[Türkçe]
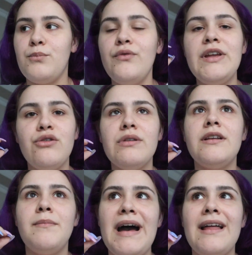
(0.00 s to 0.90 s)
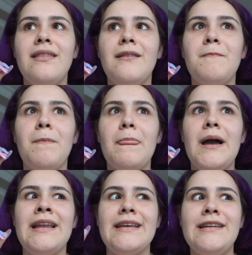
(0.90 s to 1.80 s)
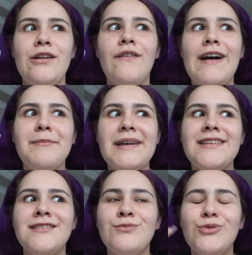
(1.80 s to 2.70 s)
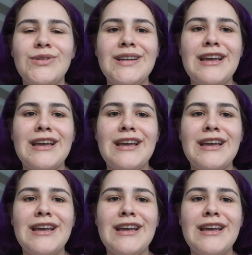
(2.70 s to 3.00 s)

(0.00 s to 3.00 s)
Bu videoları ben hani kilo vermek için bunları